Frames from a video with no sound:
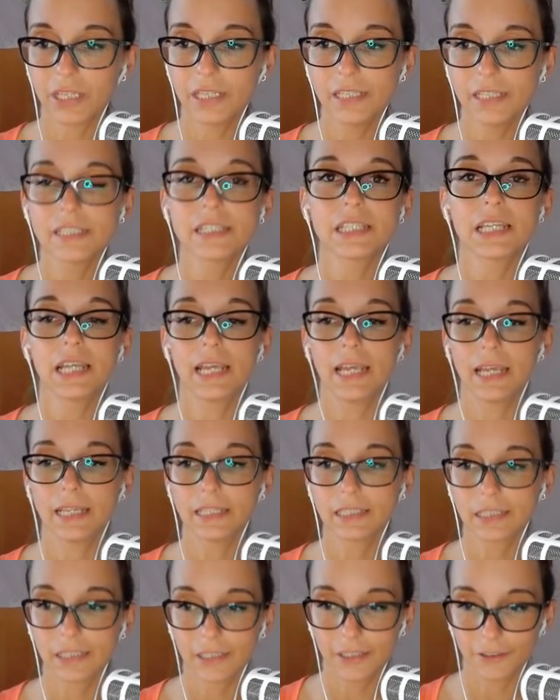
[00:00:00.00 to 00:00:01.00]
ist
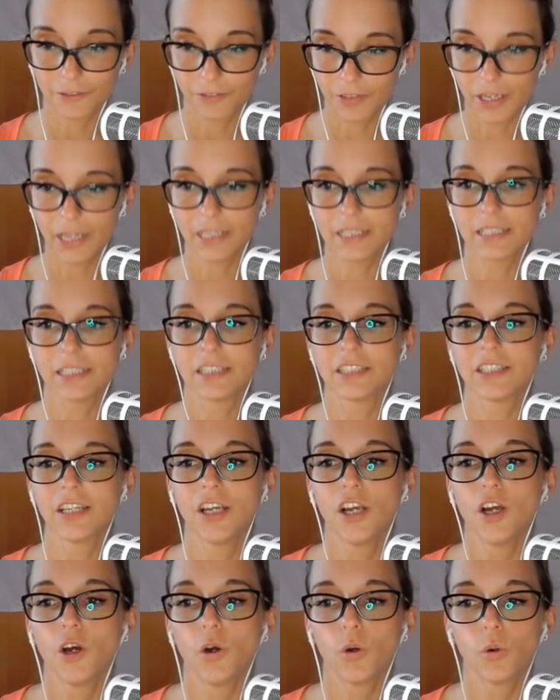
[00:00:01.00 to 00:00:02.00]
endlich fertig
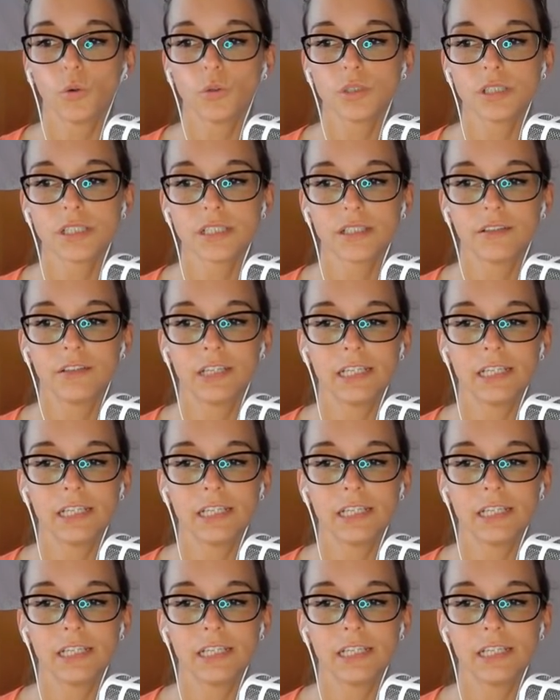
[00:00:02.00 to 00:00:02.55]
und